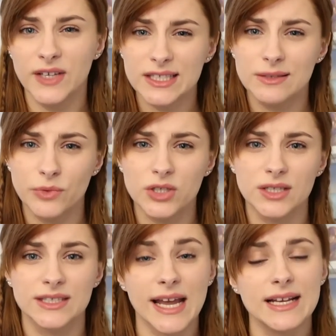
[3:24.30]
wissen
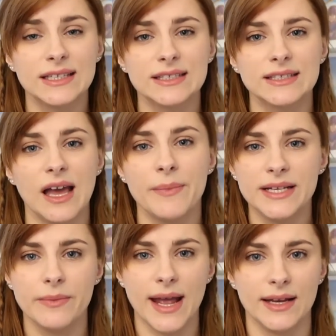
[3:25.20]
müsste seit letztem Jahr
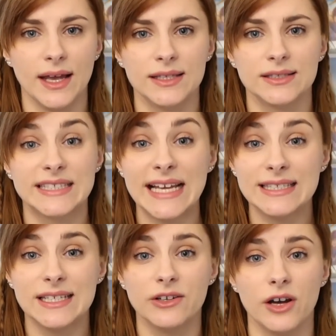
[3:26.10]
mit dem NES,
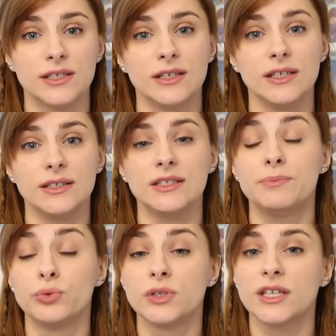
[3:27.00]
dass die Leute ihnen
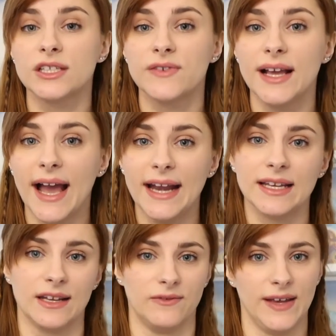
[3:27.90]
die Bude deswegen
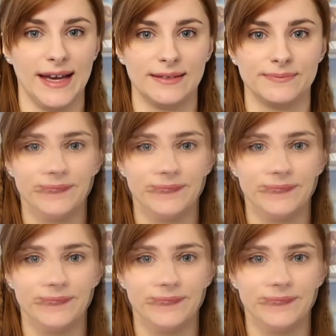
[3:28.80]
einrennen werden.